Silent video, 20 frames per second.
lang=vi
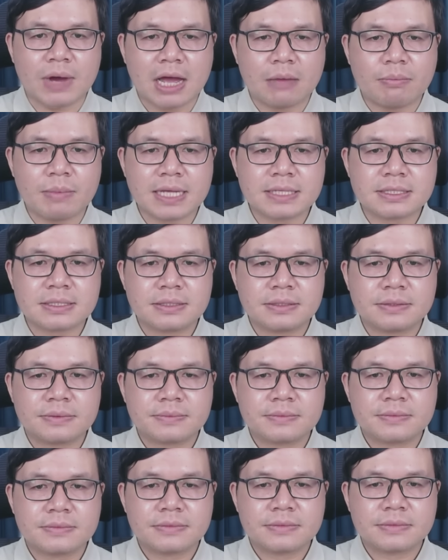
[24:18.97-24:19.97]
Hamas
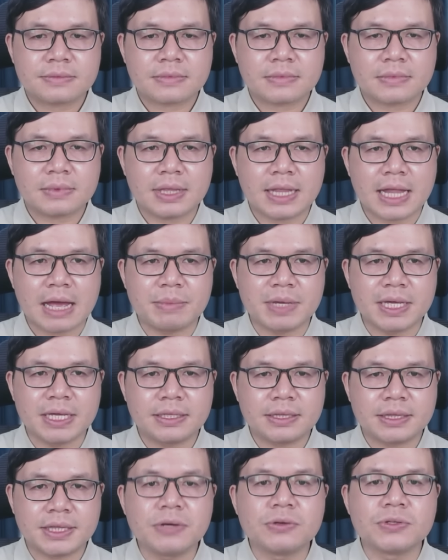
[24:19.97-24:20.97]
là bị
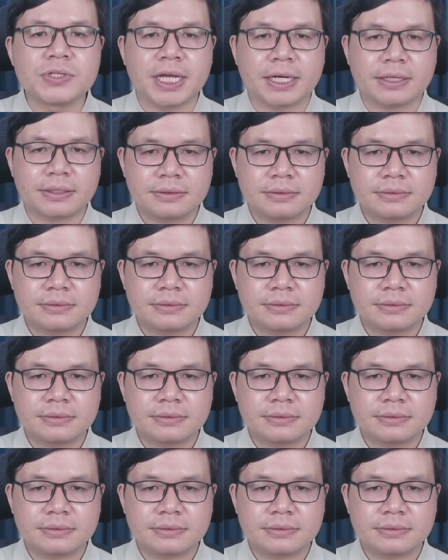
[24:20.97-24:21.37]
tiêu diệt.